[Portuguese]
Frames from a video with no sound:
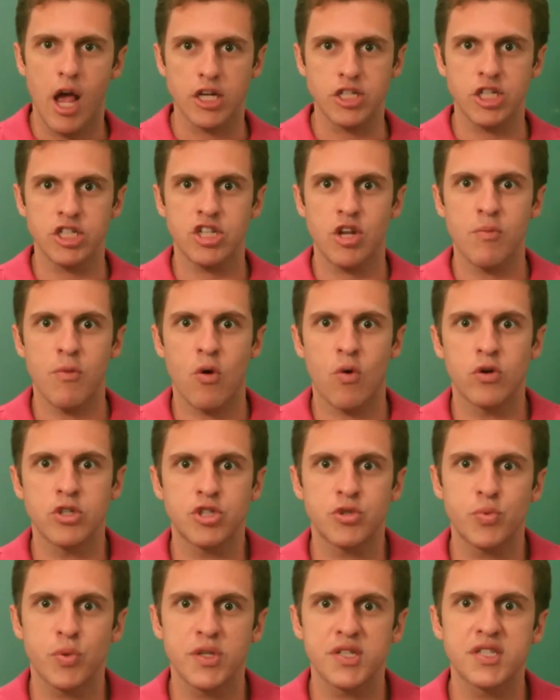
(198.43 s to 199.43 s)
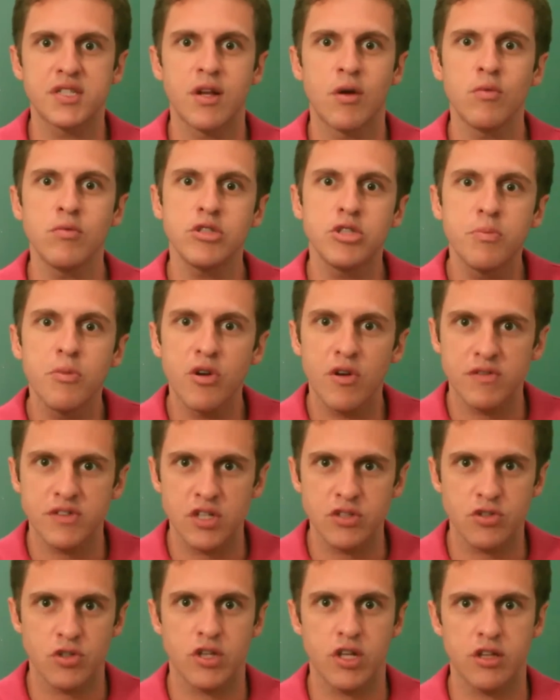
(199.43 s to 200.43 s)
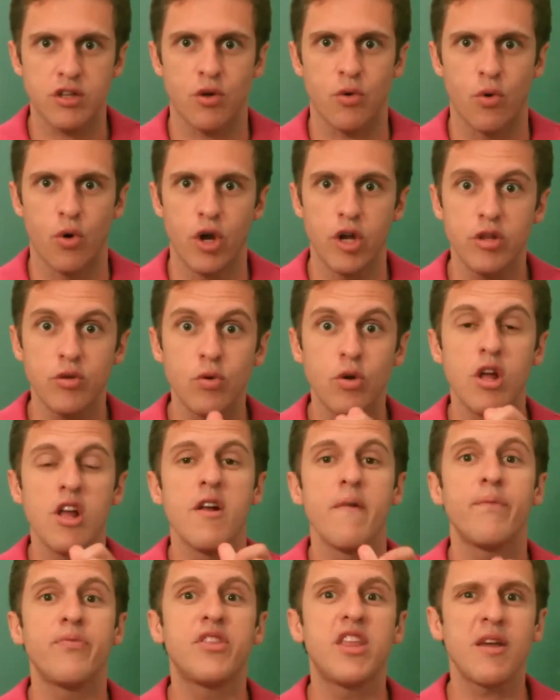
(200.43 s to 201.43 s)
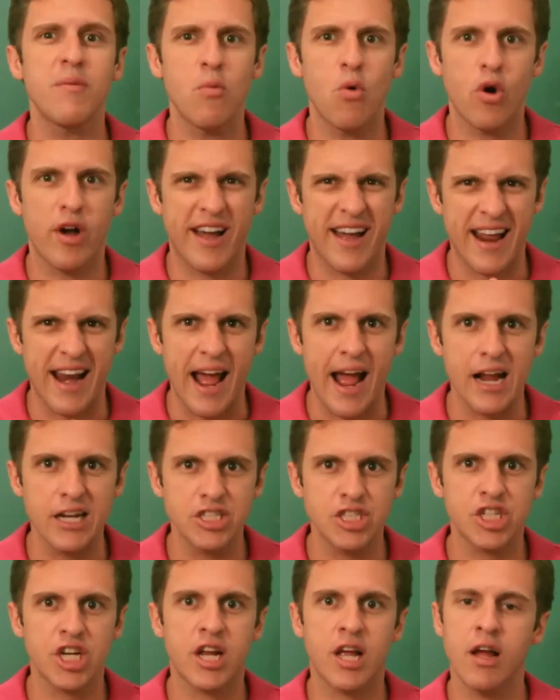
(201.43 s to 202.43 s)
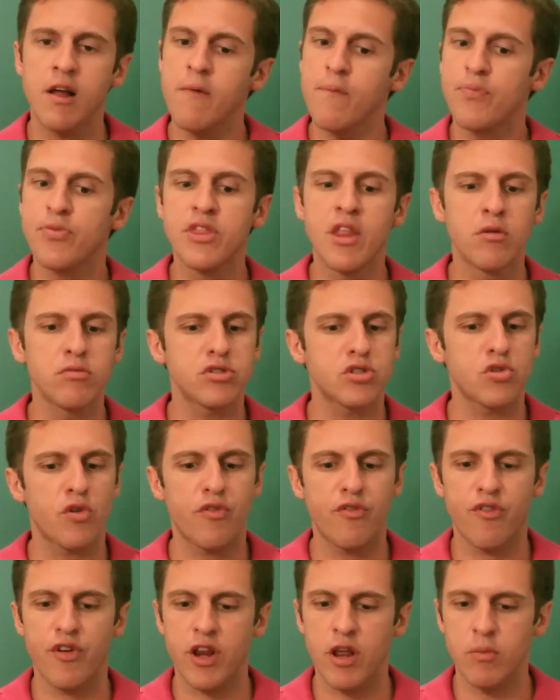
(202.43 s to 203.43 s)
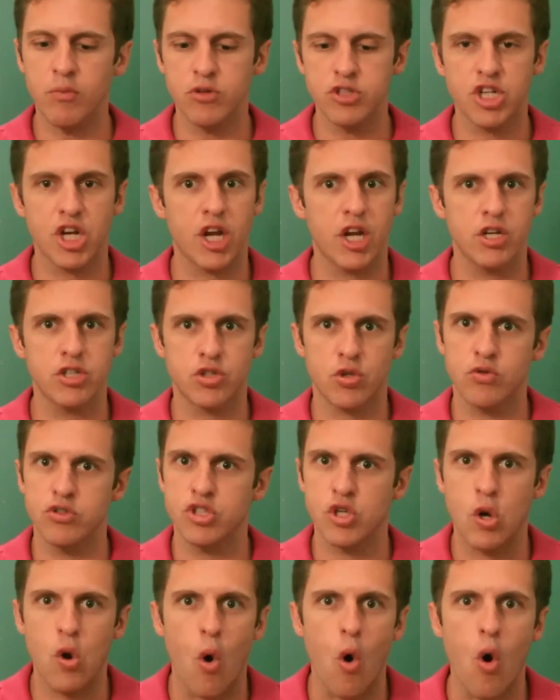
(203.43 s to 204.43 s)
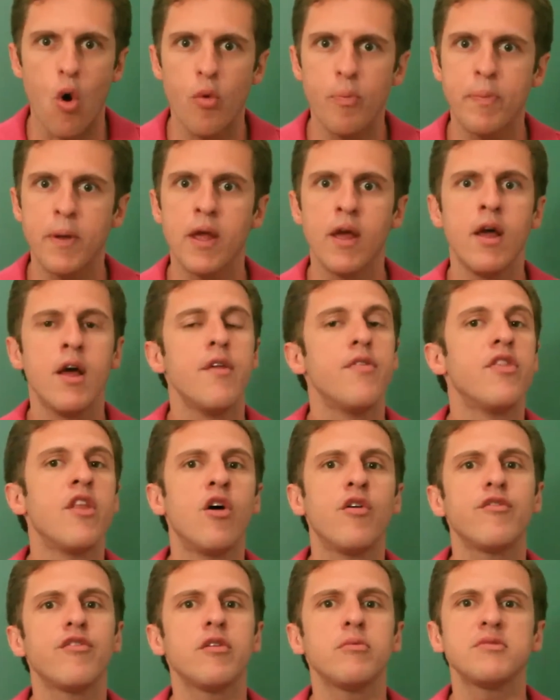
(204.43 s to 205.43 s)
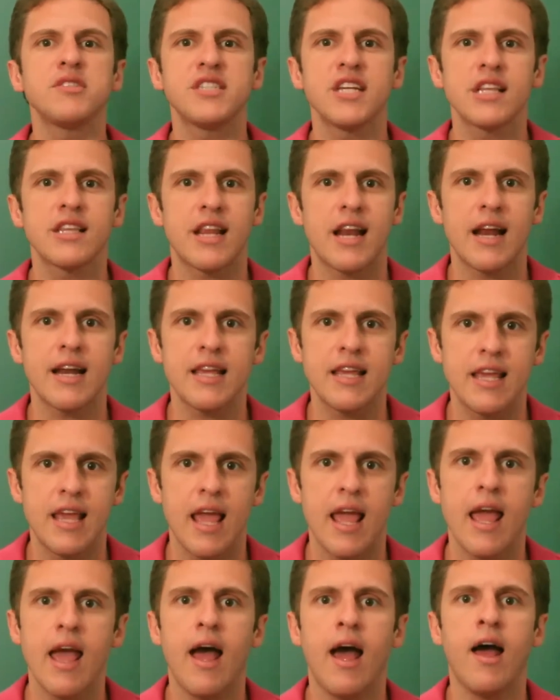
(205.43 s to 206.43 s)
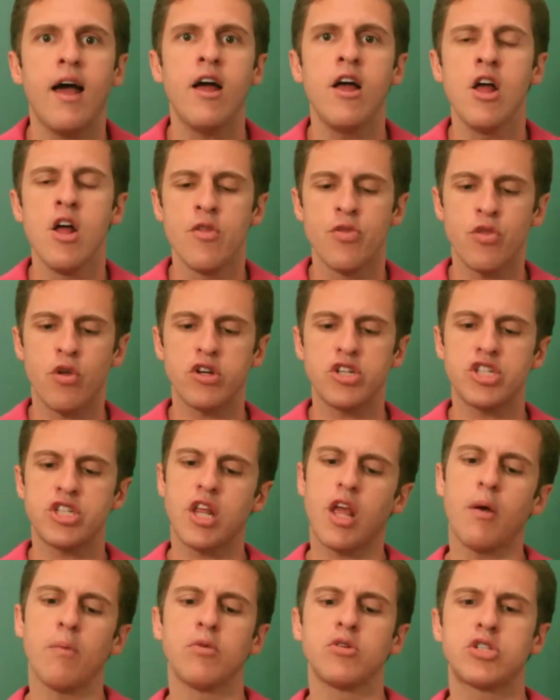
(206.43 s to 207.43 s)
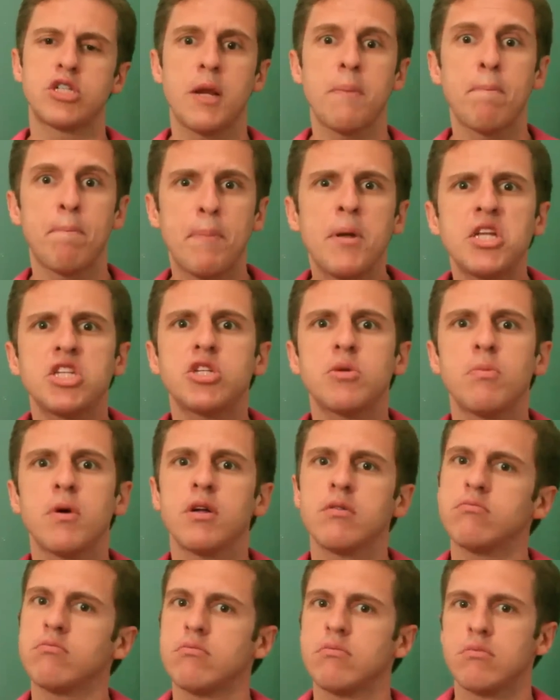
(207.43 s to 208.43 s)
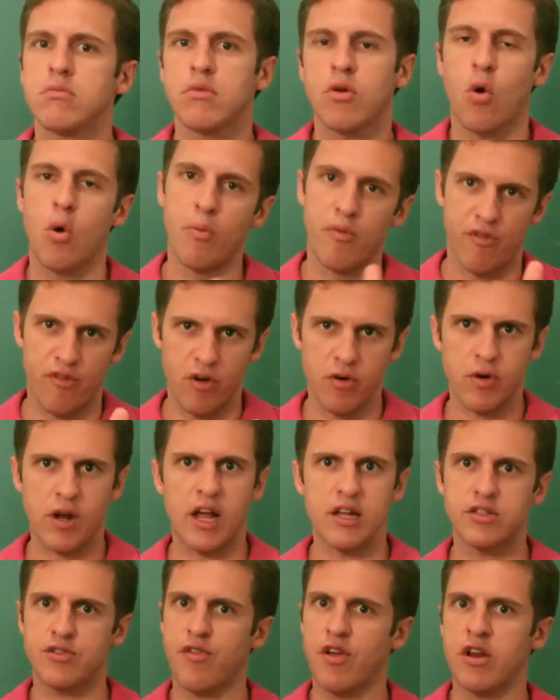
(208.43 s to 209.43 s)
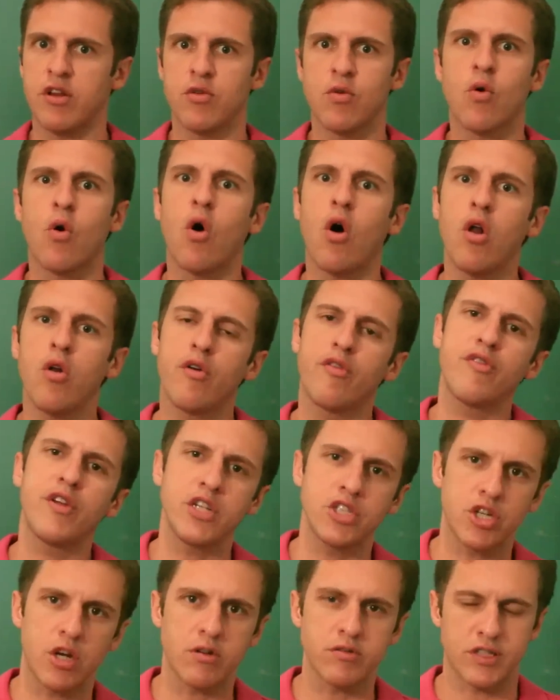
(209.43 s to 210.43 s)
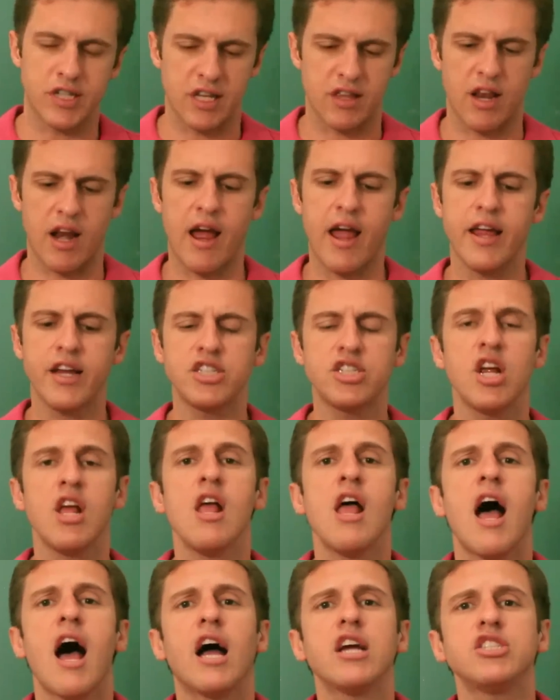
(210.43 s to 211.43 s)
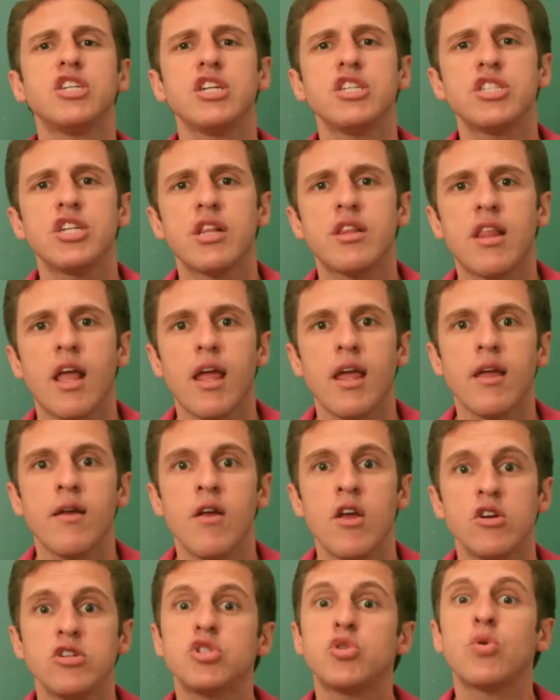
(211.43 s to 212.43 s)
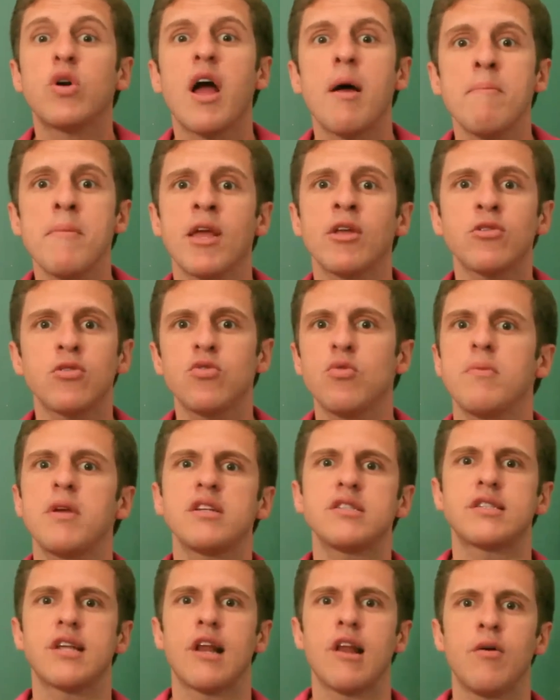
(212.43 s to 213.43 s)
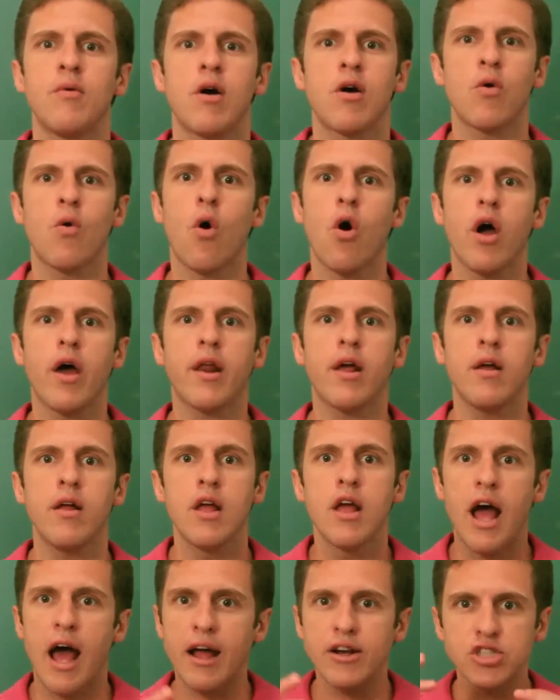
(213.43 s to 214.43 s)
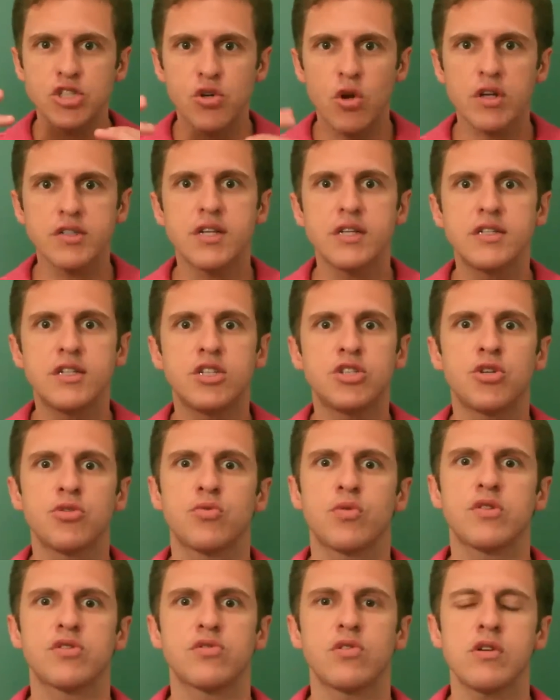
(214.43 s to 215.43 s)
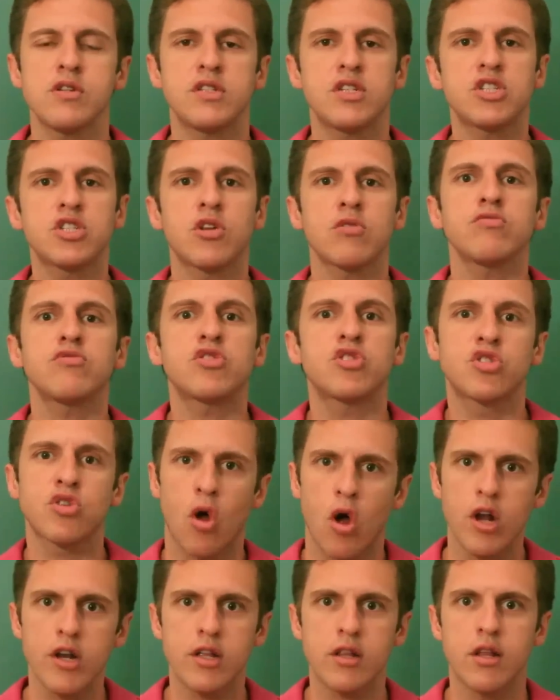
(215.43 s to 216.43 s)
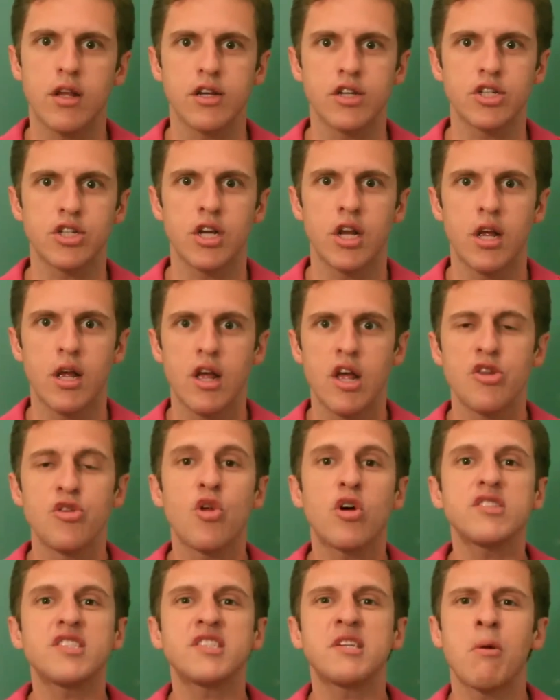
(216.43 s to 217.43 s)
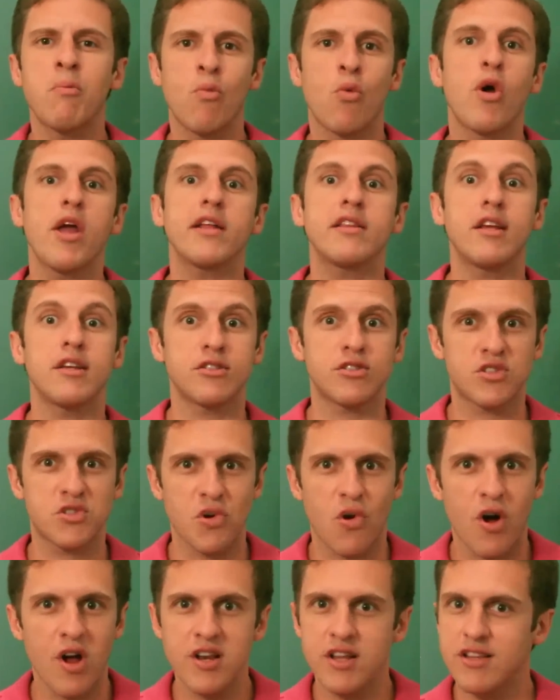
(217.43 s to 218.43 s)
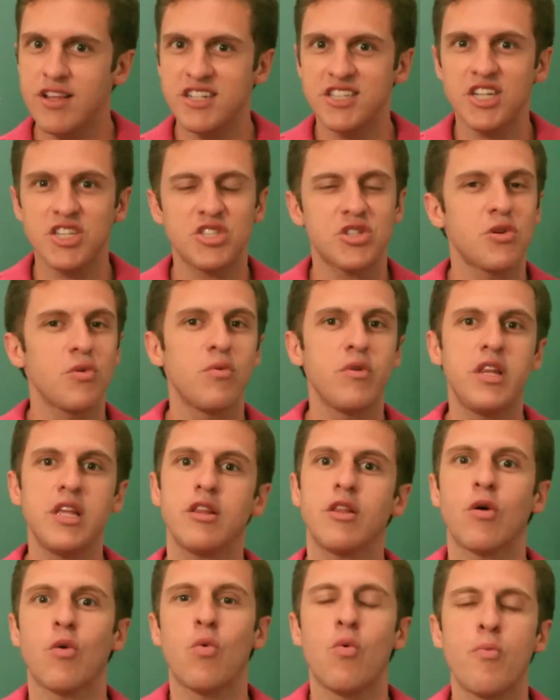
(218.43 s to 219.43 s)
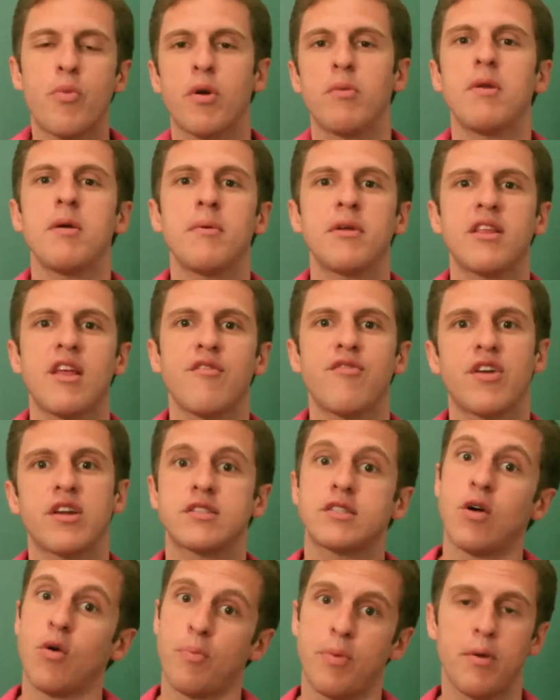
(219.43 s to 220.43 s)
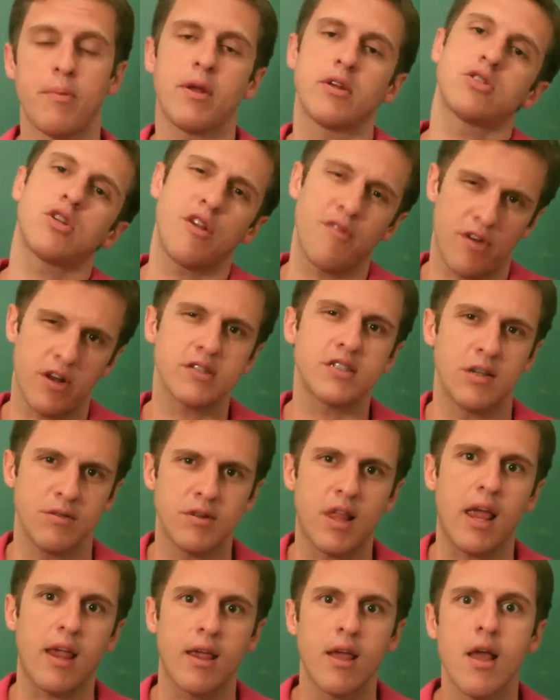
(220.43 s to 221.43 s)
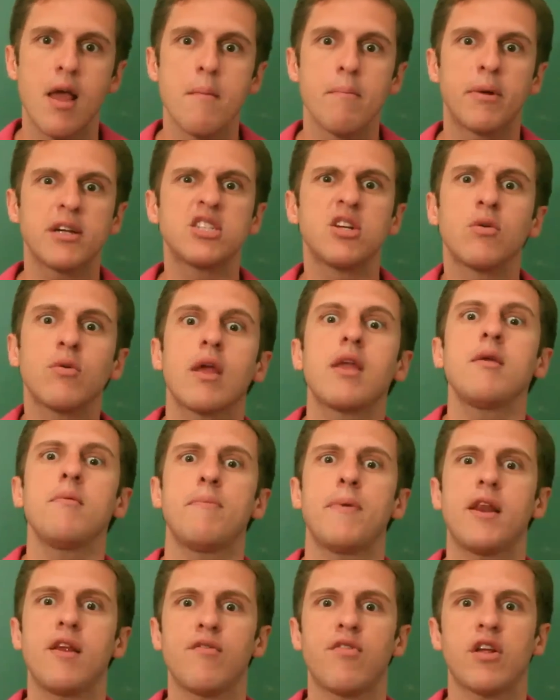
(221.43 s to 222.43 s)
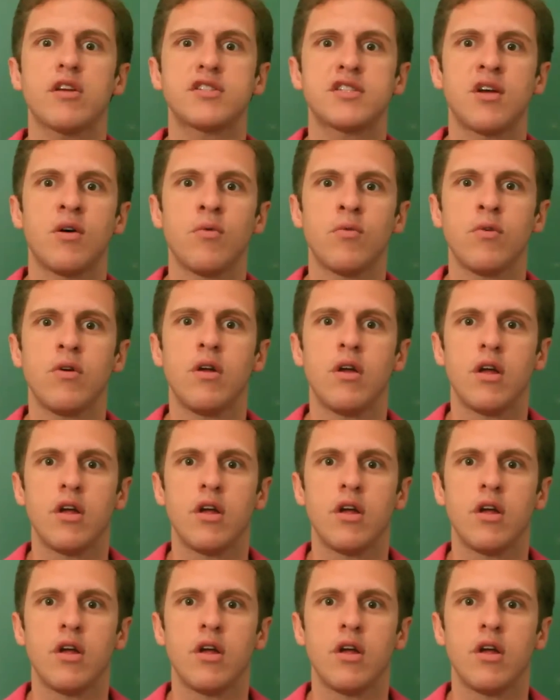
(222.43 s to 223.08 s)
A gente tem uma Constituição de 1988, democrática, não sofremos risco de golpe, não vamos entrar em guerra, nós temos impeachment como foi no caso de Fernando Collor, 20 anos atrás. A gente tem julgamento do mensalão agora. As nossas instituições estão sólidas. Nossa moeda é sólida. A gente não lida com o problema da inflação, pelo menos inflação tem, mas não é hiperinflação.